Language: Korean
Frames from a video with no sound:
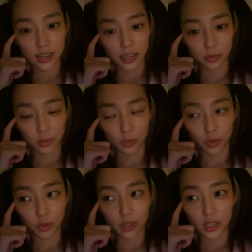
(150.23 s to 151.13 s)
아니면
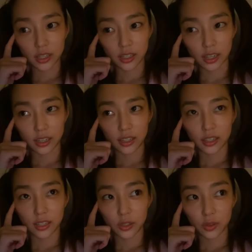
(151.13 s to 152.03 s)
뭐 그러니까
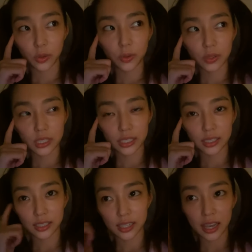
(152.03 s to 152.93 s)

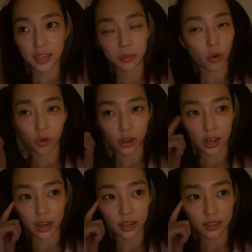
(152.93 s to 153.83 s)
초코시트 케이크를
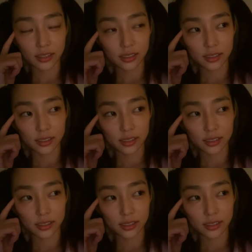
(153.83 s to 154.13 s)
먹을까